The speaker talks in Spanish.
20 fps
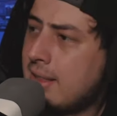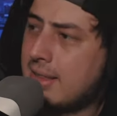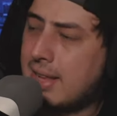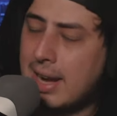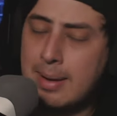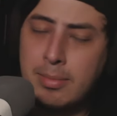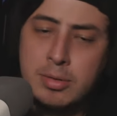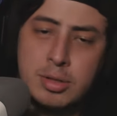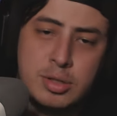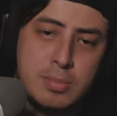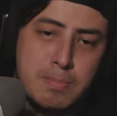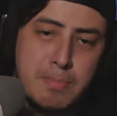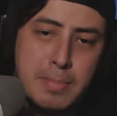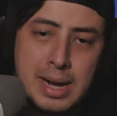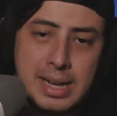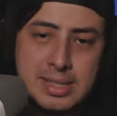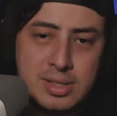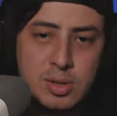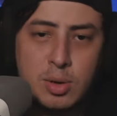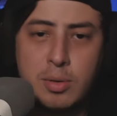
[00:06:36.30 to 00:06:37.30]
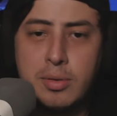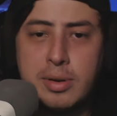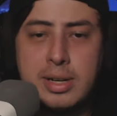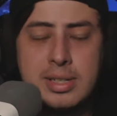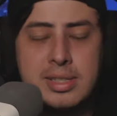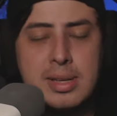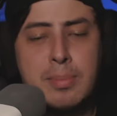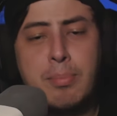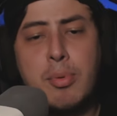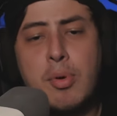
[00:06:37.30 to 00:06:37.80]
Tenemos más
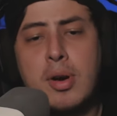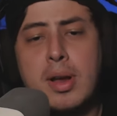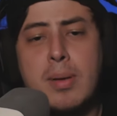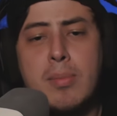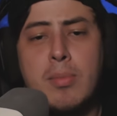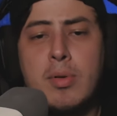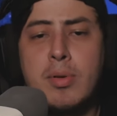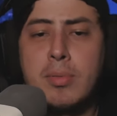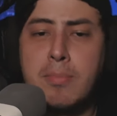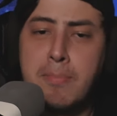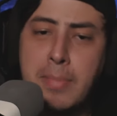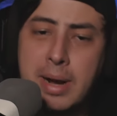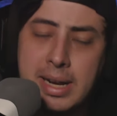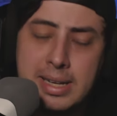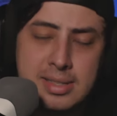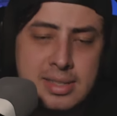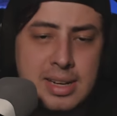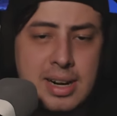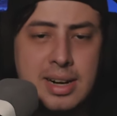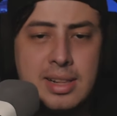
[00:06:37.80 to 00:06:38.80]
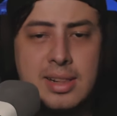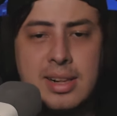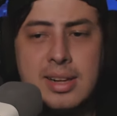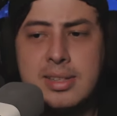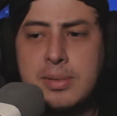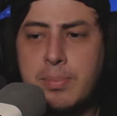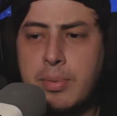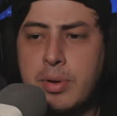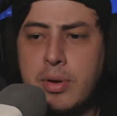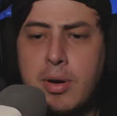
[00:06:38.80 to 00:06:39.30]
sobres de Pokémon, más
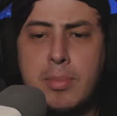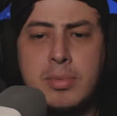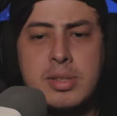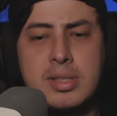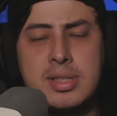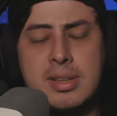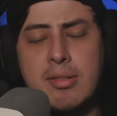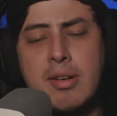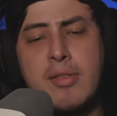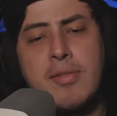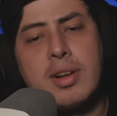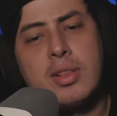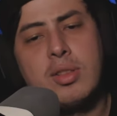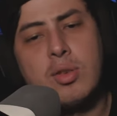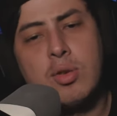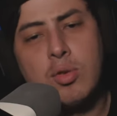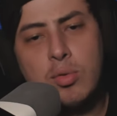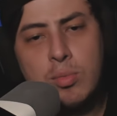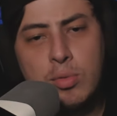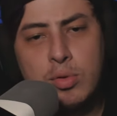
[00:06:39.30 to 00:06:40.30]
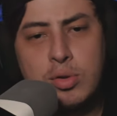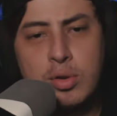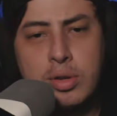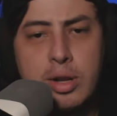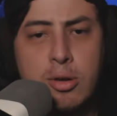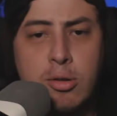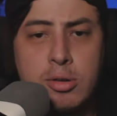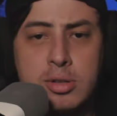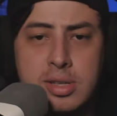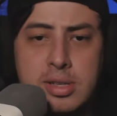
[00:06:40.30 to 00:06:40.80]
cartas, pero vamos a estar rifando un montón
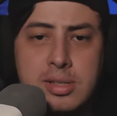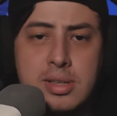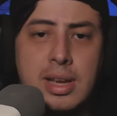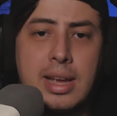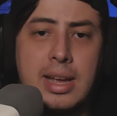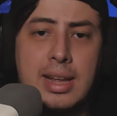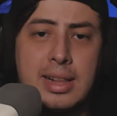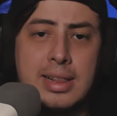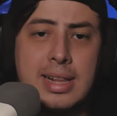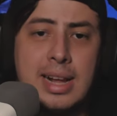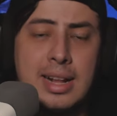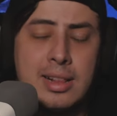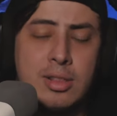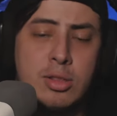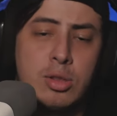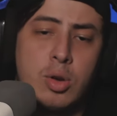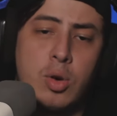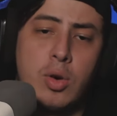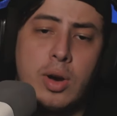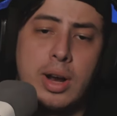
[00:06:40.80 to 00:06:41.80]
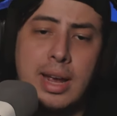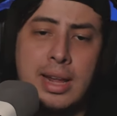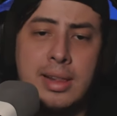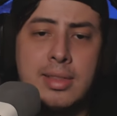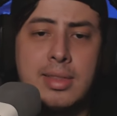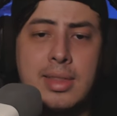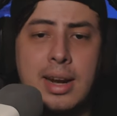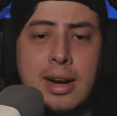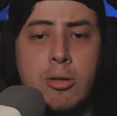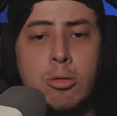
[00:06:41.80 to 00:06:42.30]
de cosas, eh, tanto
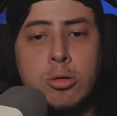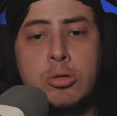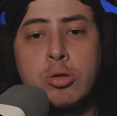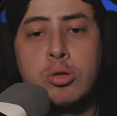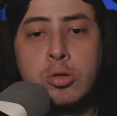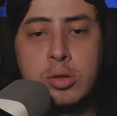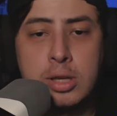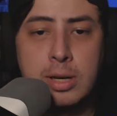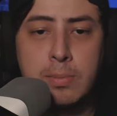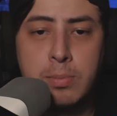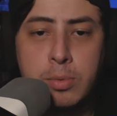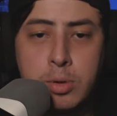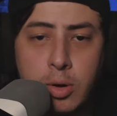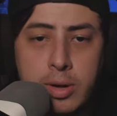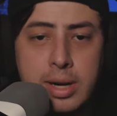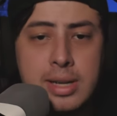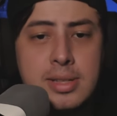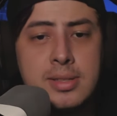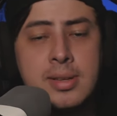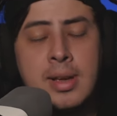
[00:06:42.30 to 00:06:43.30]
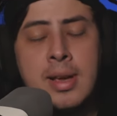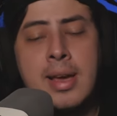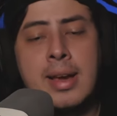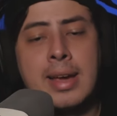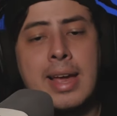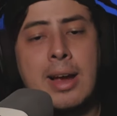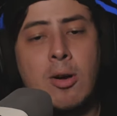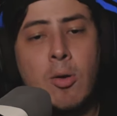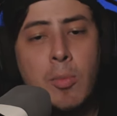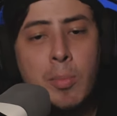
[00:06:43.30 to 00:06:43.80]
entre los suscriptores
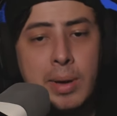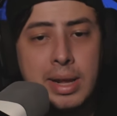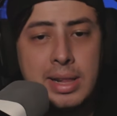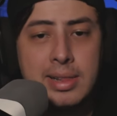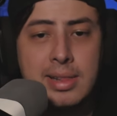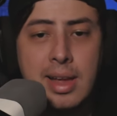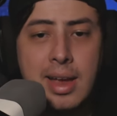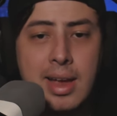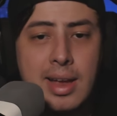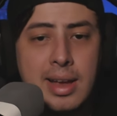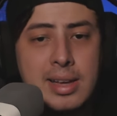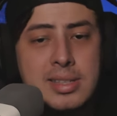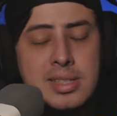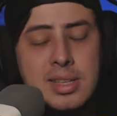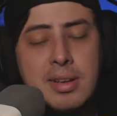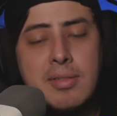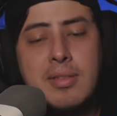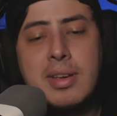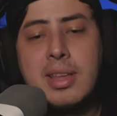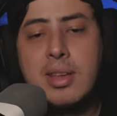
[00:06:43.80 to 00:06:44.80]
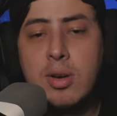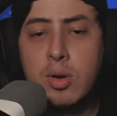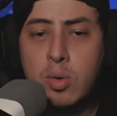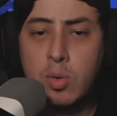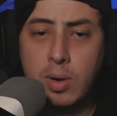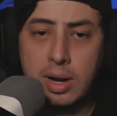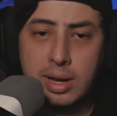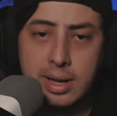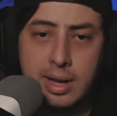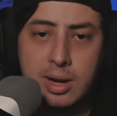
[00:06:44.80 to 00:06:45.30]
que comenten en este video
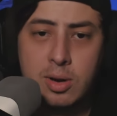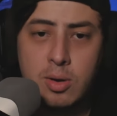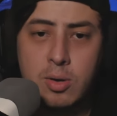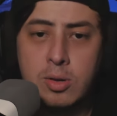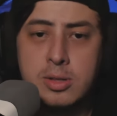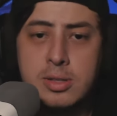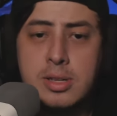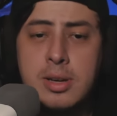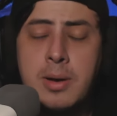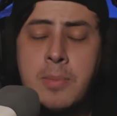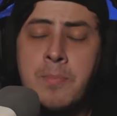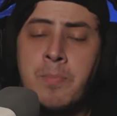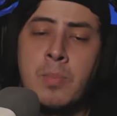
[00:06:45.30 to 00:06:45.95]
cualquier cosa,